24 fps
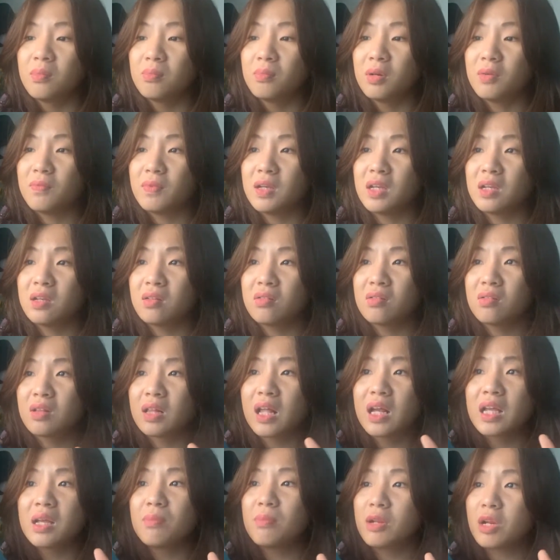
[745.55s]
bởi vì thực
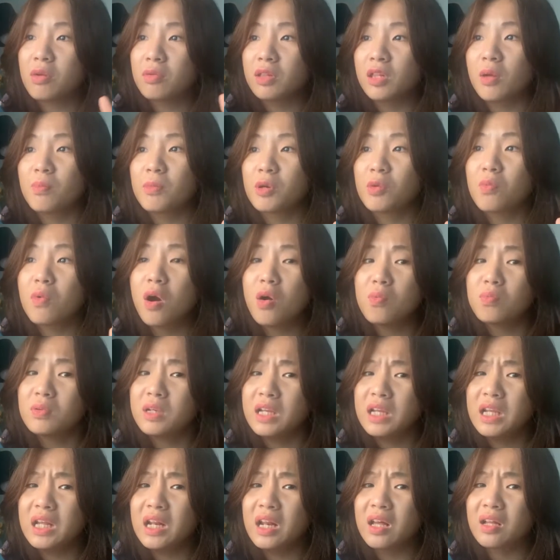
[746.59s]
ra khi mình đọc xong mình cũng không
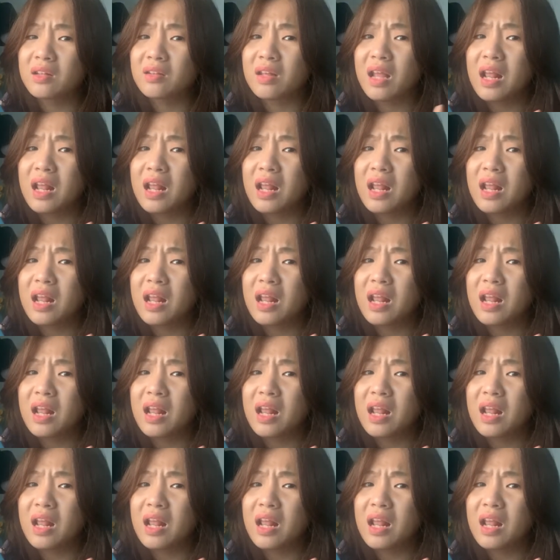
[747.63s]
nghĩ là